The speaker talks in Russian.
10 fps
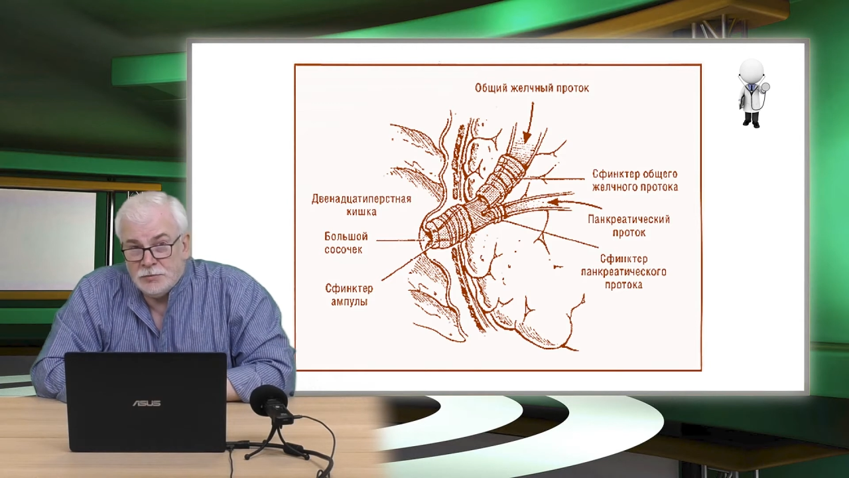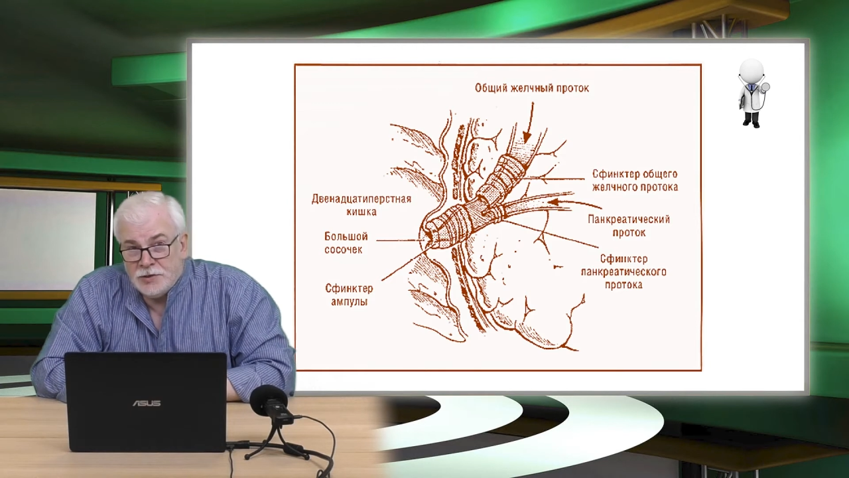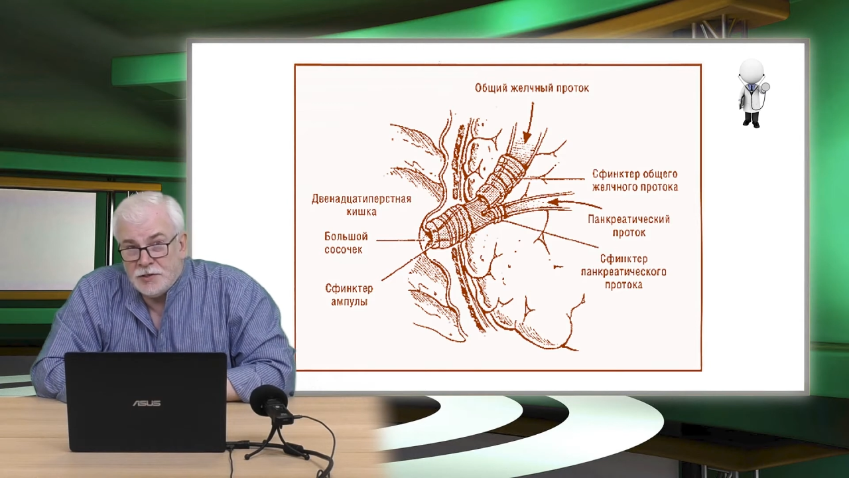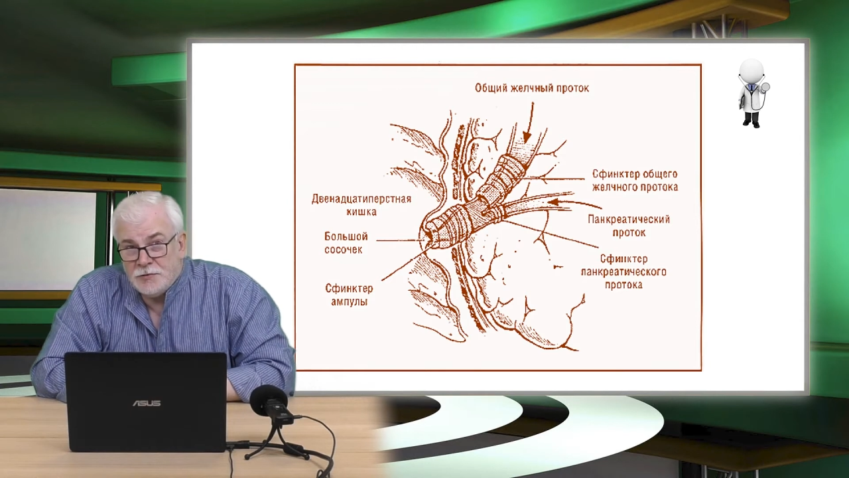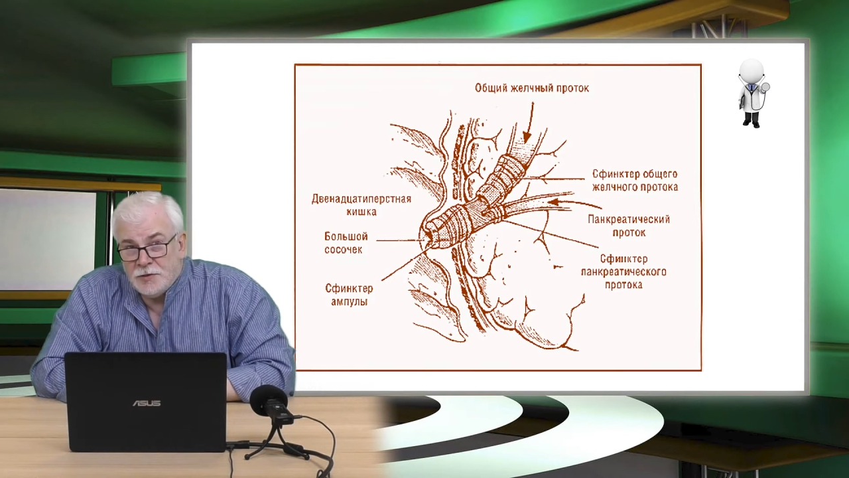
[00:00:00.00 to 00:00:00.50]

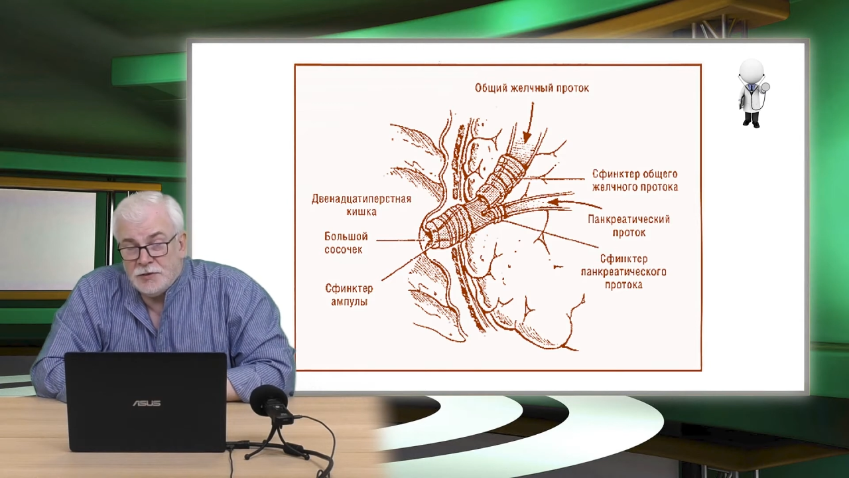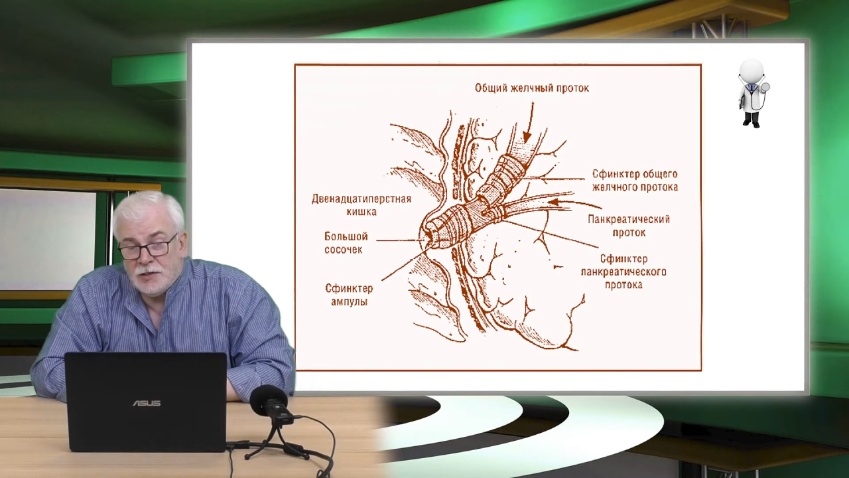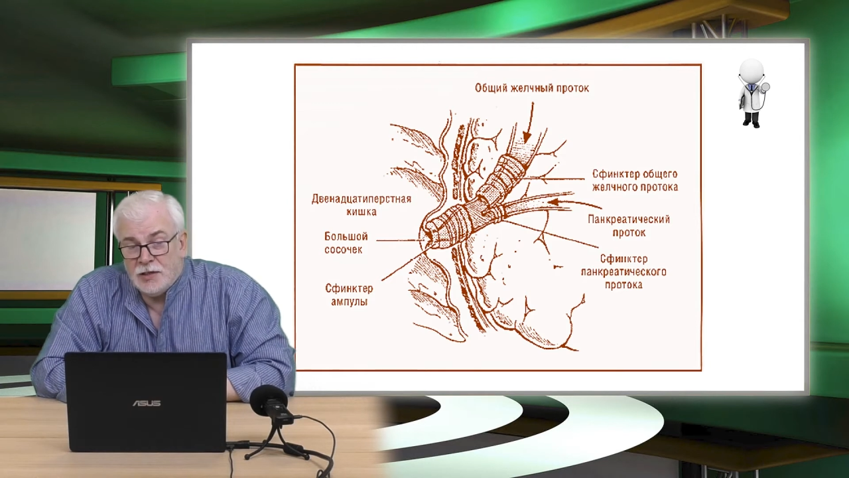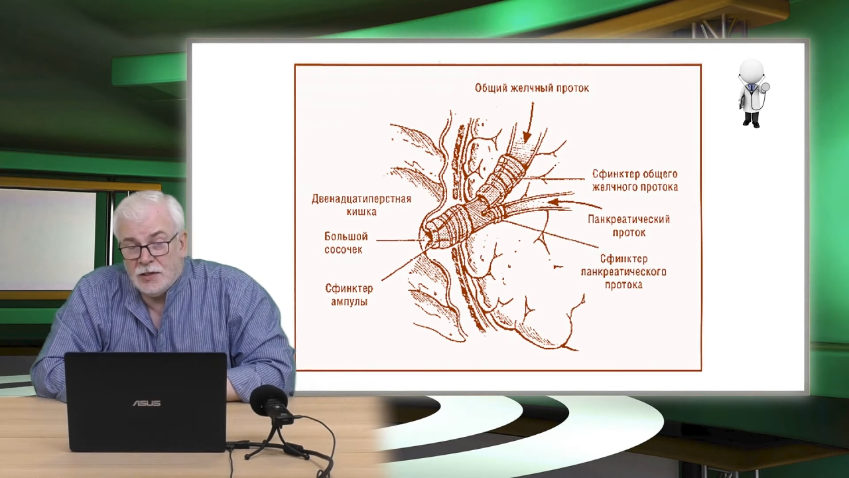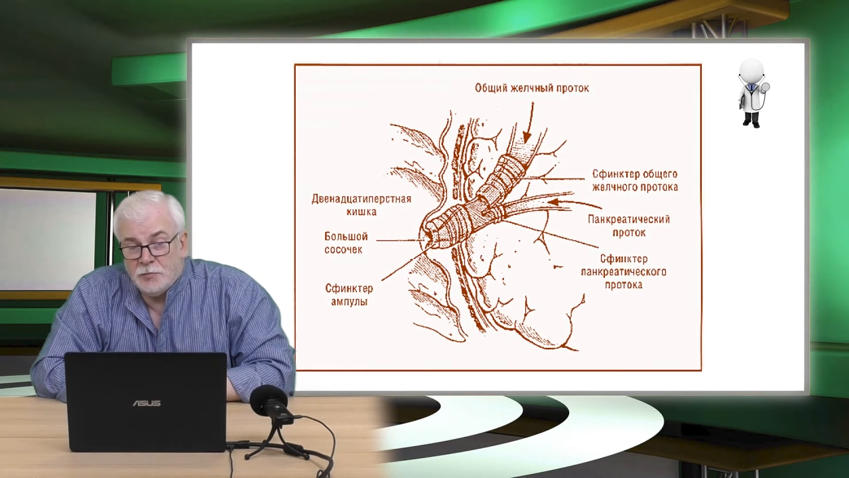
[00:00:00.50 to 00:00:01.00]
где есть
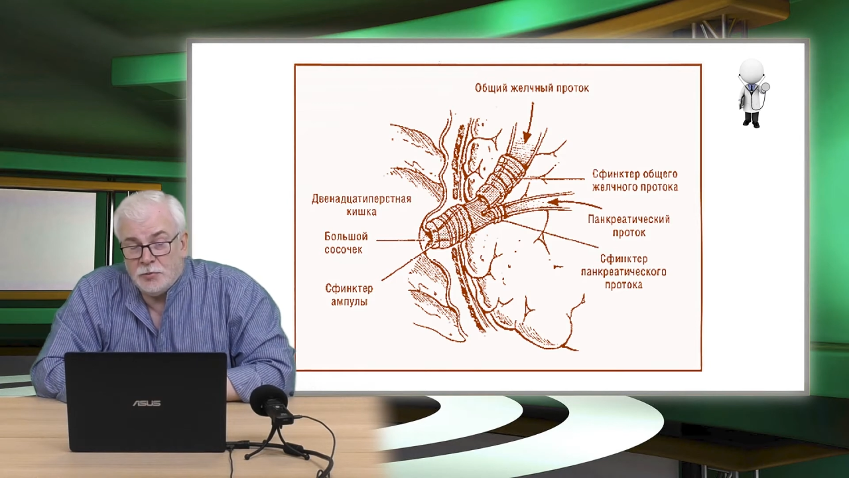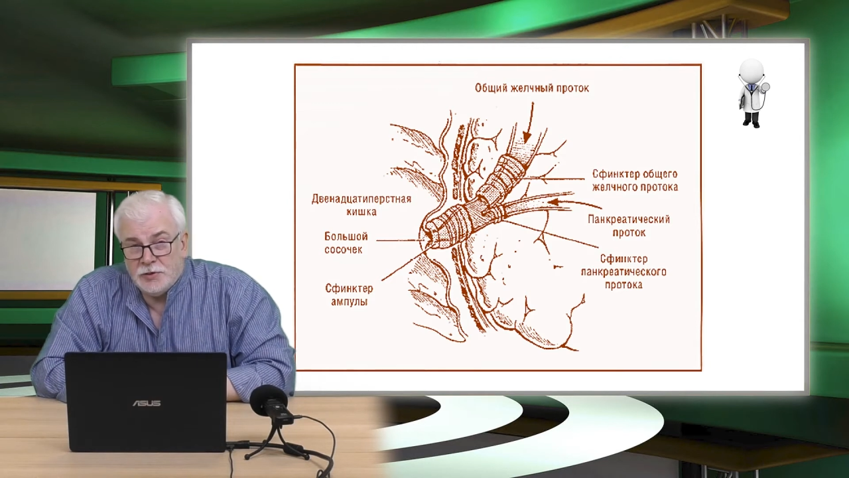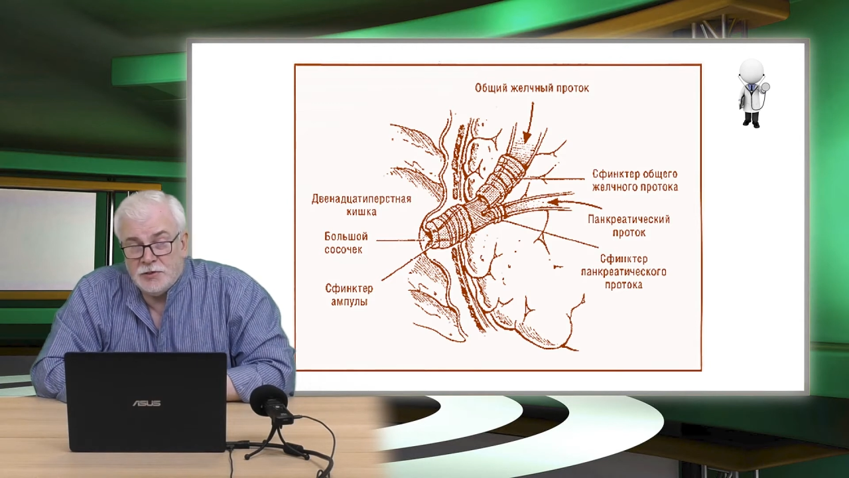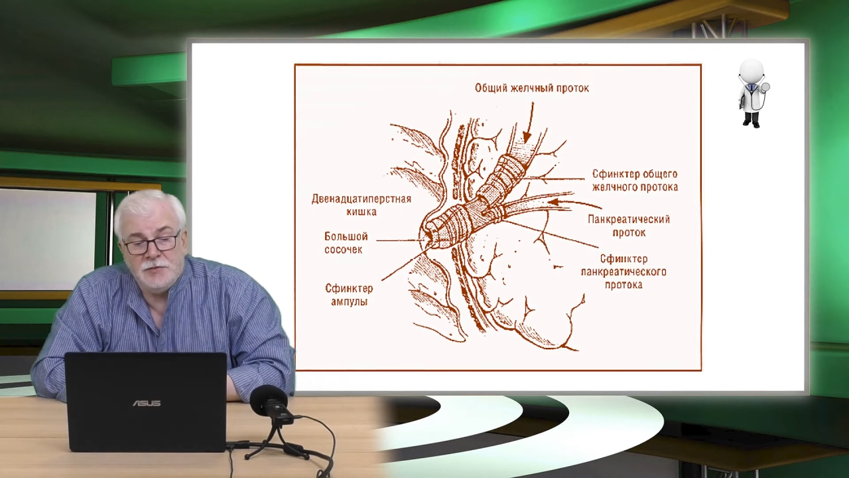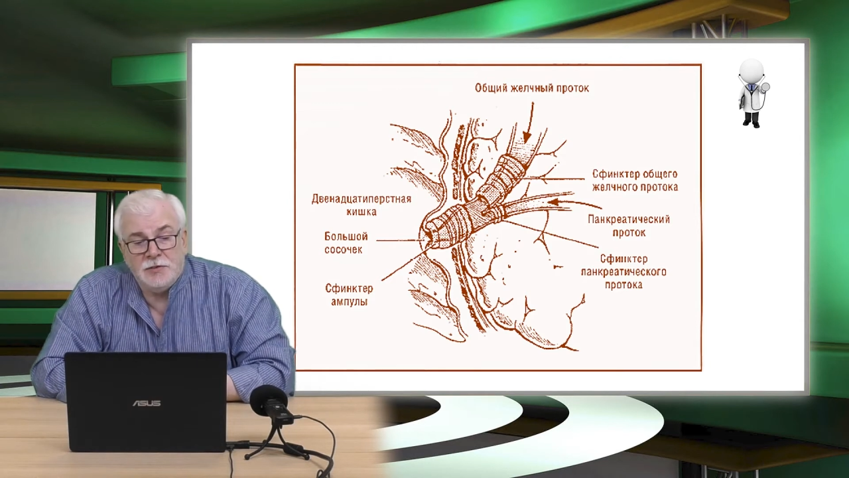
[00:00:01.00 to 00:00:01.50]
сфинктер
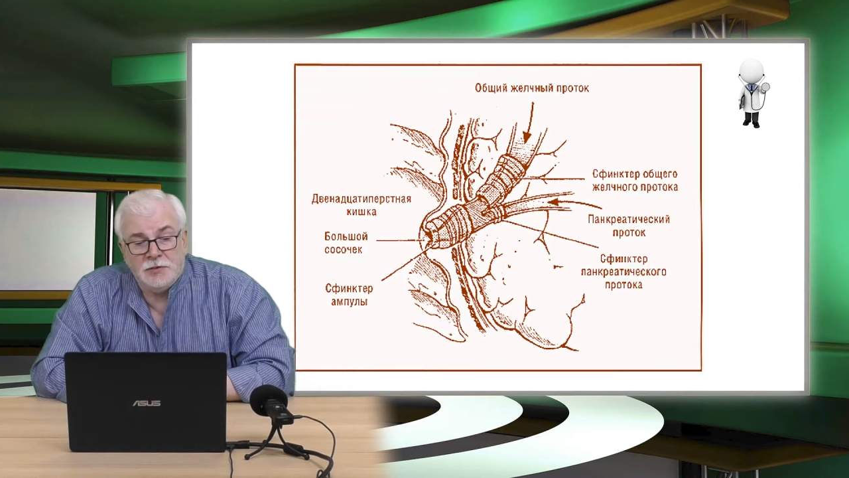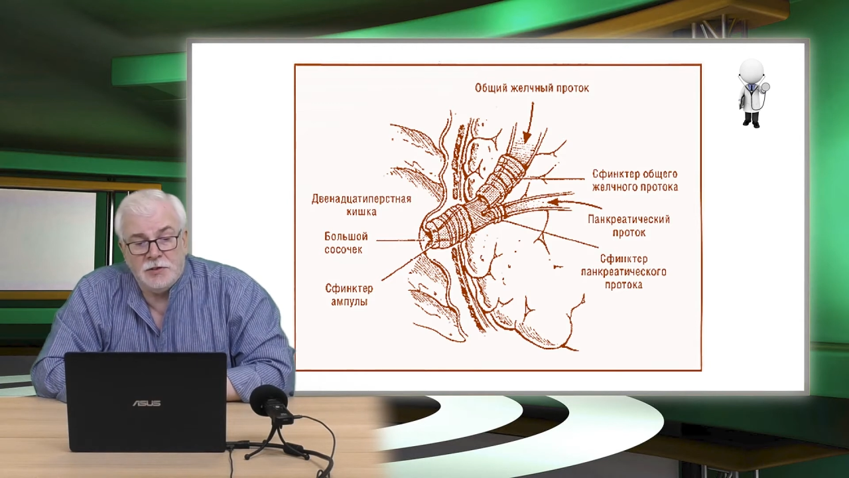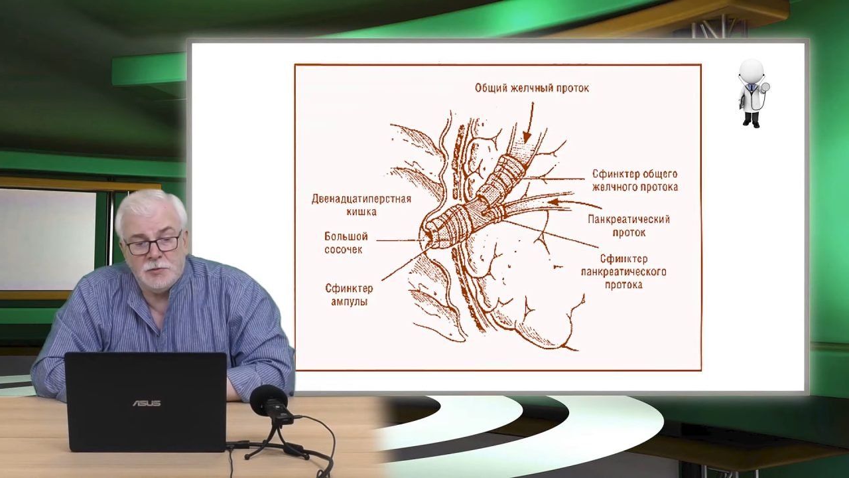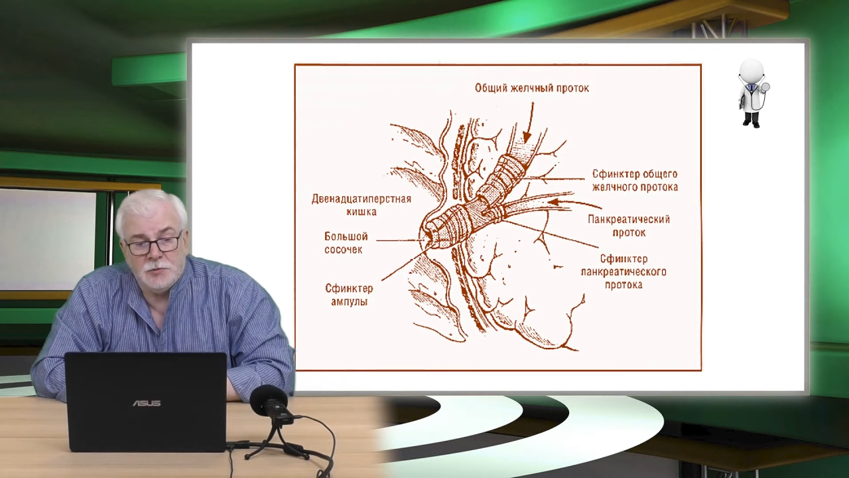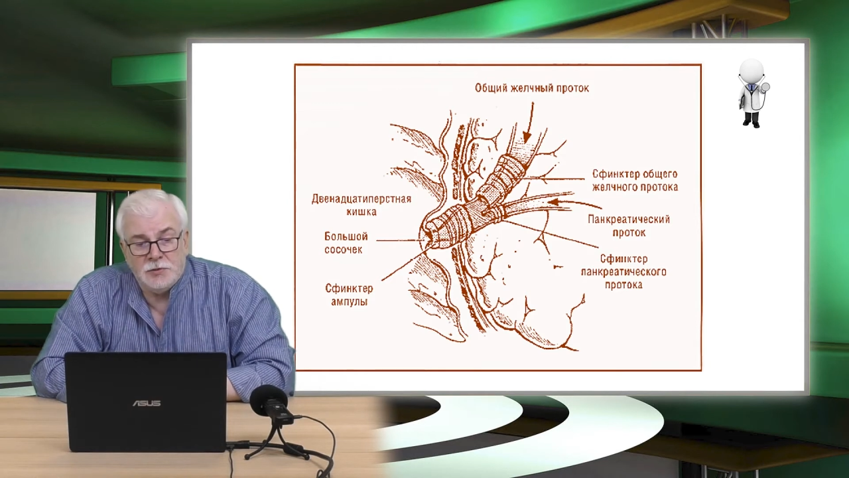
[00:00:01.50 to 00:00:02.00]
ампулы,
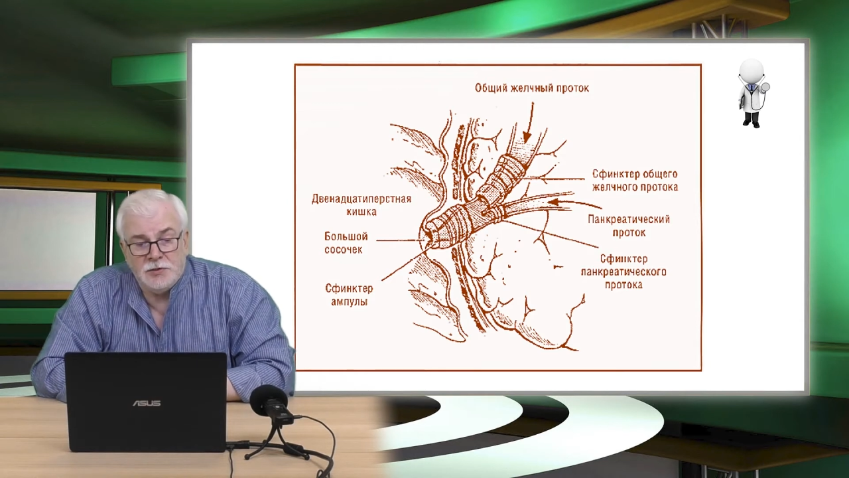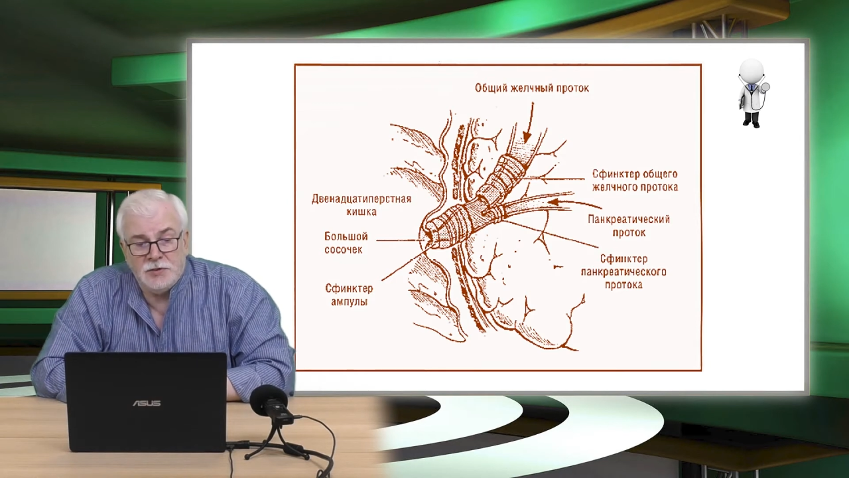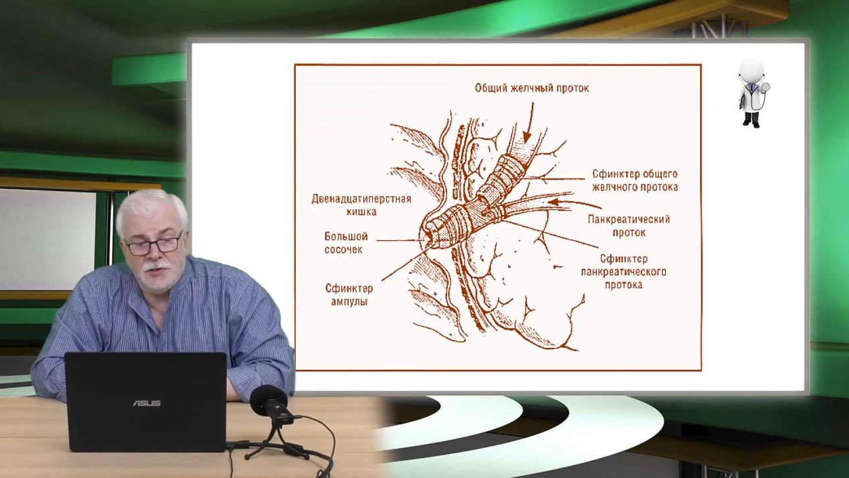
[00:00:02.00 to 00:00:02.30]
сфинктер Одди.